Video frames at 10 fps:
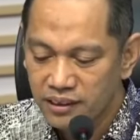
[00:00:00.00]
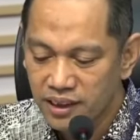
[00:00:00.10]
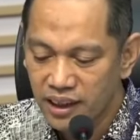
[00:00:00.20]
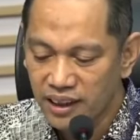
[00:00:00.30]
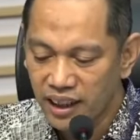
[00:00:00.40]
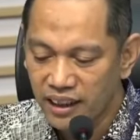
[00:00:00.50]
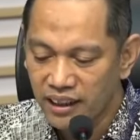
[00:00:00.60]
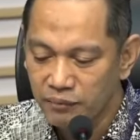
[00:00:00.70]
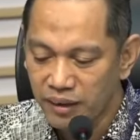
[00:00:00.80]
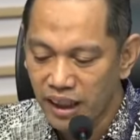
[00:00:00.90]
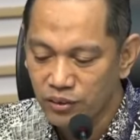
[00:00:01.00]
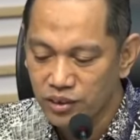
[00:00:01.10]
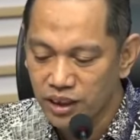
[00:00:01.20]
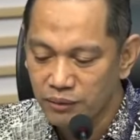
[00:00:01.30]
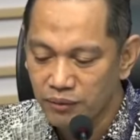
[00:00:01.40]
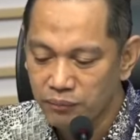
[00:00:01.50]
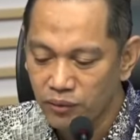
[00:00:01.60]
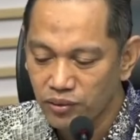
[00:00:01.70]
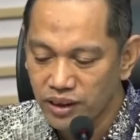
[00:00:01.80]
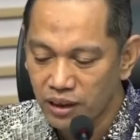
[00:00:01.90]
sekitar
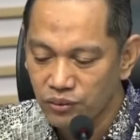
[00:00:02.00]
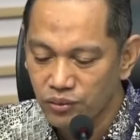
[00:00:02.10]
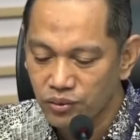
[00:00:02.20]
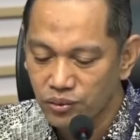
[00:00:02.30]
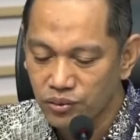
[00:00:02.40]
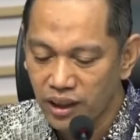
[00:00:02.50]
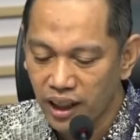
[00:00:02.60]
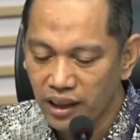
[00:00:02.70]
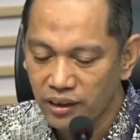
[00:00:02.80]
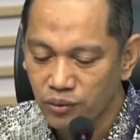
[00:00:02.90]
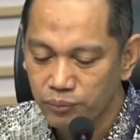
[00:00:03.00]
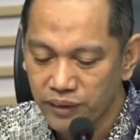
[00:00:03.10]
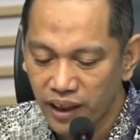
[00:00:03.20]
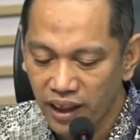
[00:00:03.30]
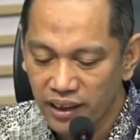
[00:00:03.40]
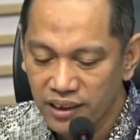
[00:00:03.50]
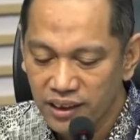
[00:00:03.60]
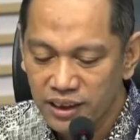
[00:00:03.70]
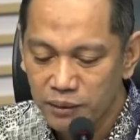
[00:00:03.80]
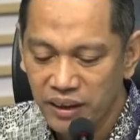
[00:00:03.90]
551 juta
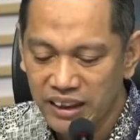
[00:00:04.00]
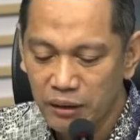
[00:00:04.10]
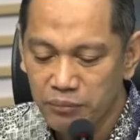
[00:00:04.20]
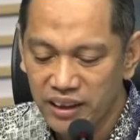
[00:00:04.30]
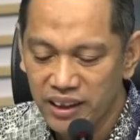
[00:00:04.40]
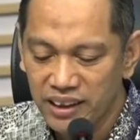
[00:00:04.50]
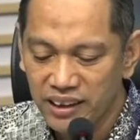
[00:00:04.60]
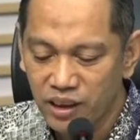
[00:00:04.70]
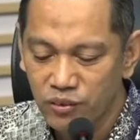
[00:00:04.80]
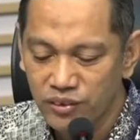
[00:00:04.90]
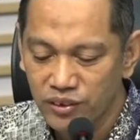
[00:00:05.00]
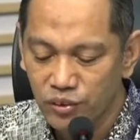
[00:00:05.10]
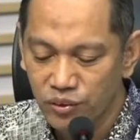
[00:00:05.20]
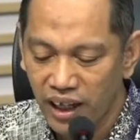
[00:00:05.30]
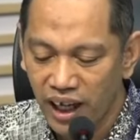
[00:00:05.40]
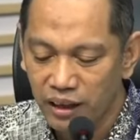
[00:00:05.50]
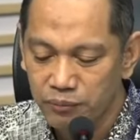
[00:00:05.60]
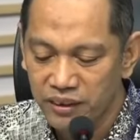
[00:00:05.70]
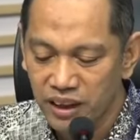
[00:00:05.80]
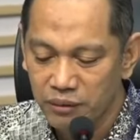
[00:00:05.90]
rupiah sebagai bagian dari
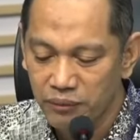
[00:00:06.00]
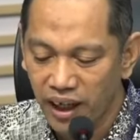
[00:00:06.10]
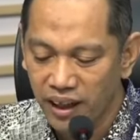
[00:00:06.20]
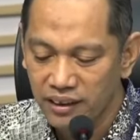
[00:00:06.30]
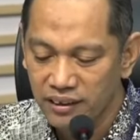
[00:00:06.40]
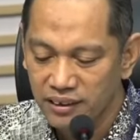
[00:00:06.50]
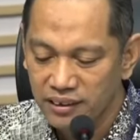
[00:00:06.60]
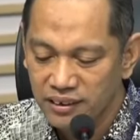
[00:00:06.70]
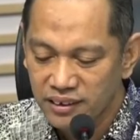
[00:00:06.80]
dugaan penerimaan